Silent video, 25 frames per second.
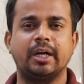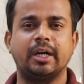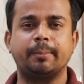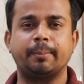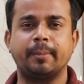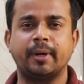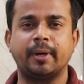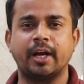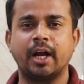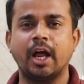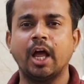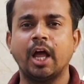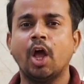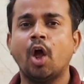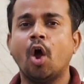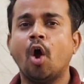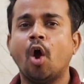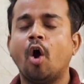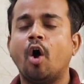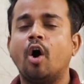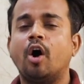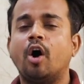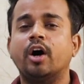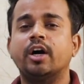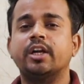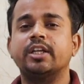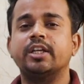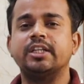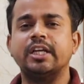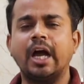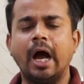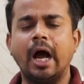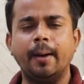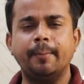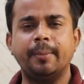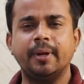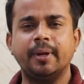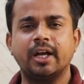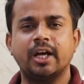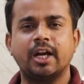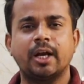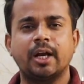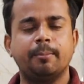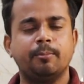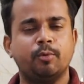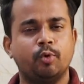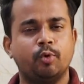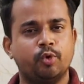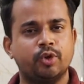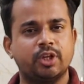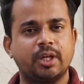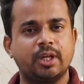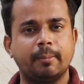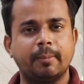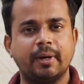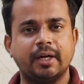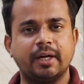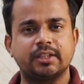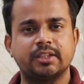मिनट पर और यहाँ पर अगर हम लोड की